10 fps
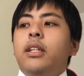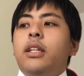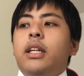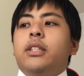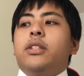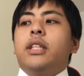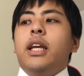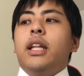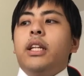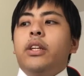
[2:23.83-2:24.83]
えそして
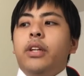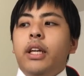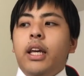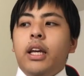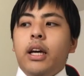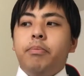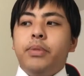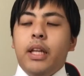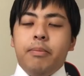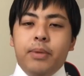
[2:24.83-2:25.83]
何より、え
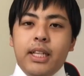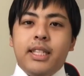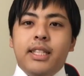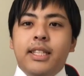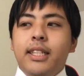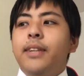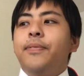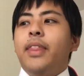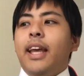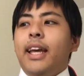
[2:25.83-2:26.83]
アップテンポです。
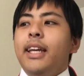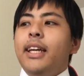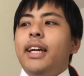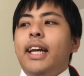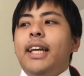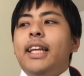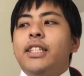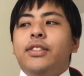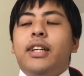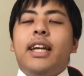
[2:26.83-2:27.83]
はい、え
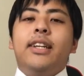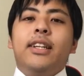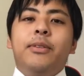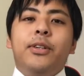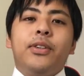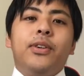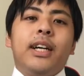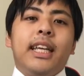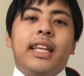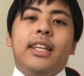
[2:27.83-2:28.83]
テンションを上げるのにも効果
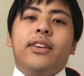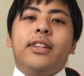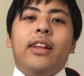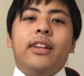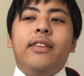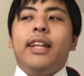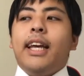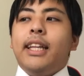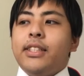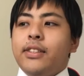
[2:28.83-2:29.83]
的な曲なのではない
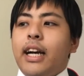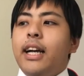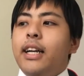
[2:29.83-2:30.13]
でしょうか。